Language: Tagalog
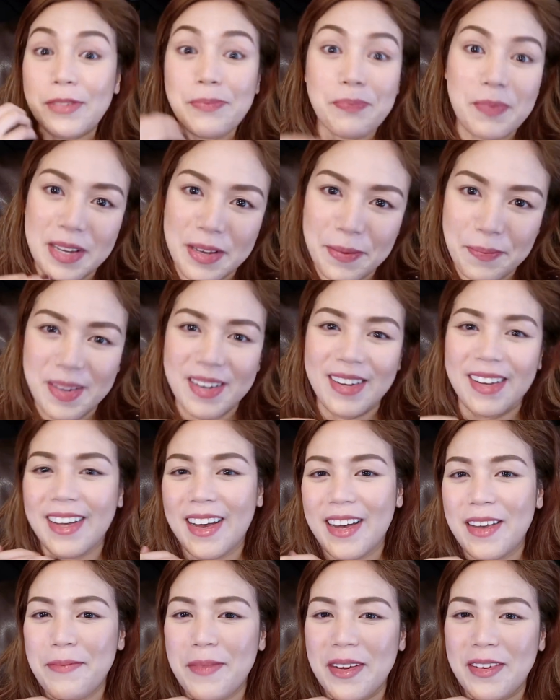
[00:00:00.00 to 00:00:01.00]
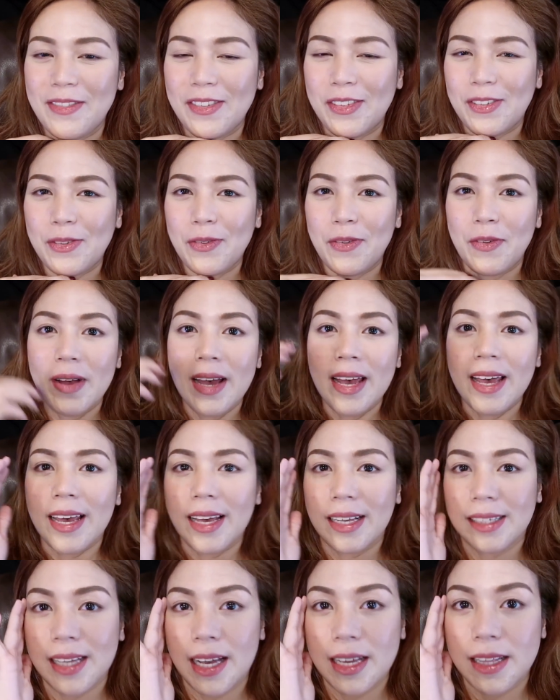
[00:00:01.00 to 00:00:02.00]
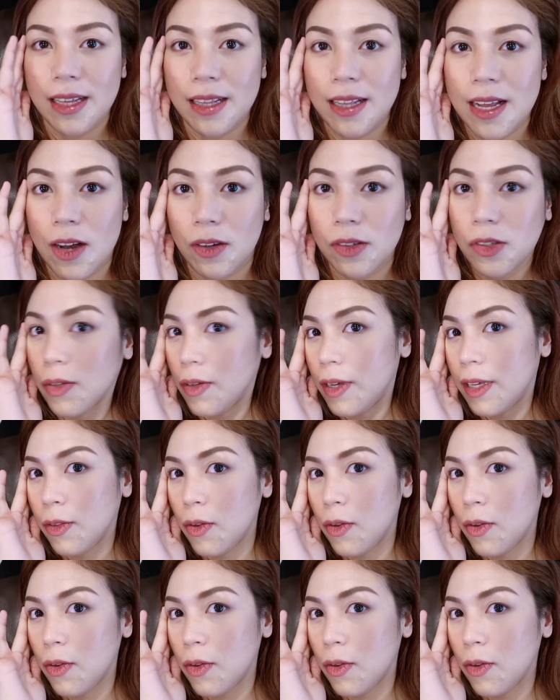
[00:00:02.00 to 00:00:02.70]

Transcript: Simple na yung pinagkaiba nun. So, excited na ako.